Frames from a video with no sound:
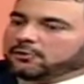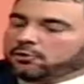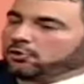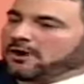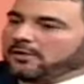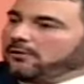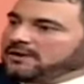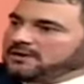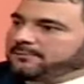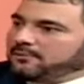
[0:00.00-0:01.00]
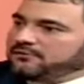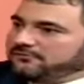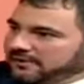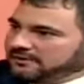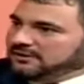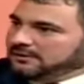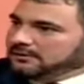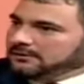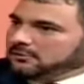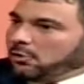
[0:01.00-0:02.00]
colocados allí por
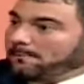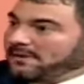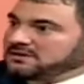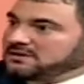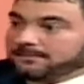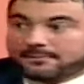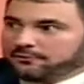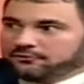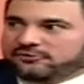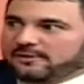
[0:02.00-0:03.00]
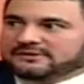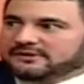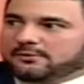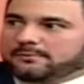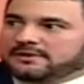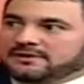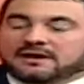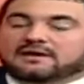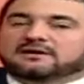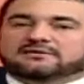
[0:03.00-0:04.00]
diferentes compañías, pero no solamente
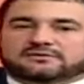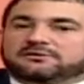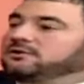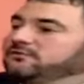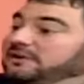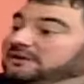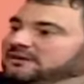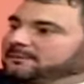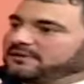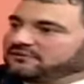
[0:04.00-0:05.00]
compañías, sino diferentes